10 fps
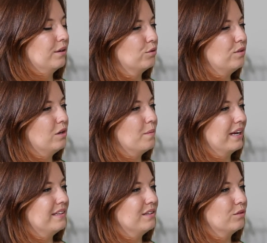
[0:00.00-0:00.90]
quand tu dis que le
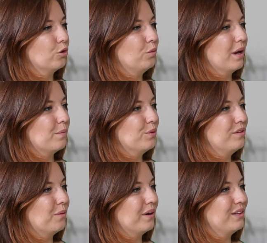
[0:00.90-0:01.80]
marketing t'ennuyait un peu,
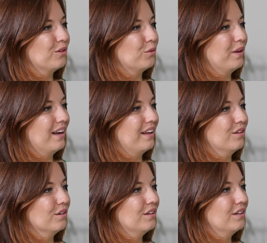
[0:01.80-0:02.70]
c'est quoi qui t'ennuyait
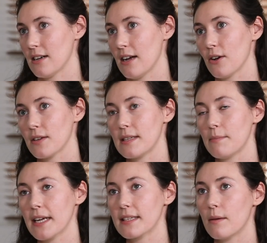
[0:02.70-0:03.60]
là-dedans Alors, c'est
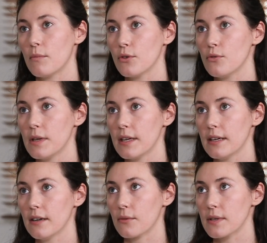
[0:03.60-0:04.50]
pas que ça
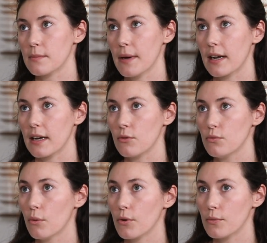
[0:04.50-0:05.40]
m'ennuyait, en fait, c'est pas que les
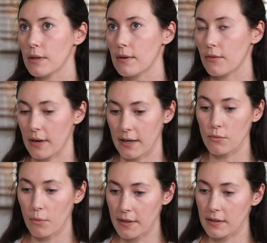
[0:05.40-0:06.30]
cours m'ennuyaient, enfin, les
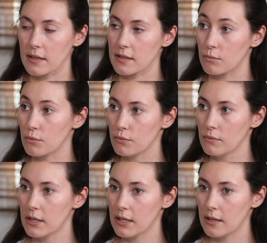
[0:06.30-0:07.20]
cours m'intéressaient
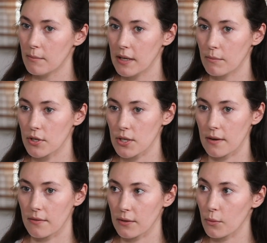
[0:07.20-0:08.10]
beaucoup. Mais moi,
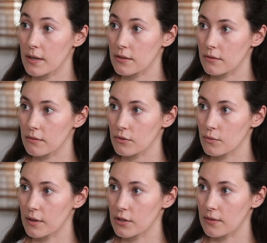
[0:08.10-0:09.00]
j'avais 23 ans, tu
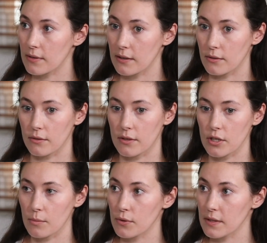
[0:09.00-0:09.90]
vois, j'avais euh,
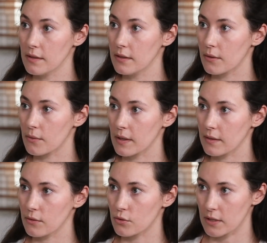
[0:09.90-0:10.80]
déjà bossé, en
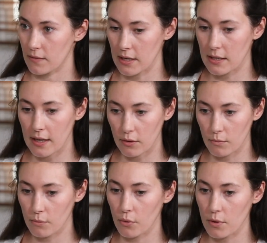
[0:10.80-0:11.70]
fait, je savais
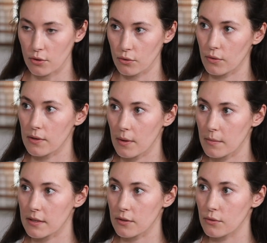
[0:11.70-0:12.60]
exactement pourquoi je retournais faire
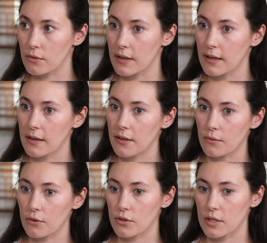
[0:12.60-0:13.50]
mes études.
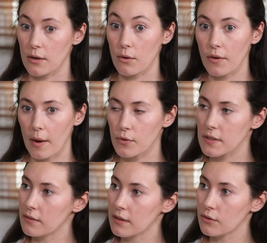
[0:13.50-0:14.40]
Donc j'étais ultra
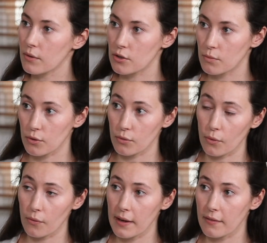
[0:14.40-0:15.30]
motivée, tu vois, je me
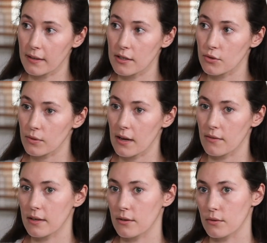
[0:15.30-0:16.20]
retrouvais avec des gens qui
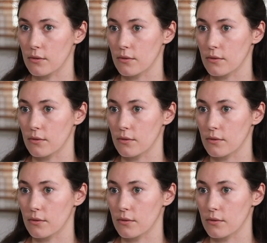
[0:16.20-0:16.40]
avaient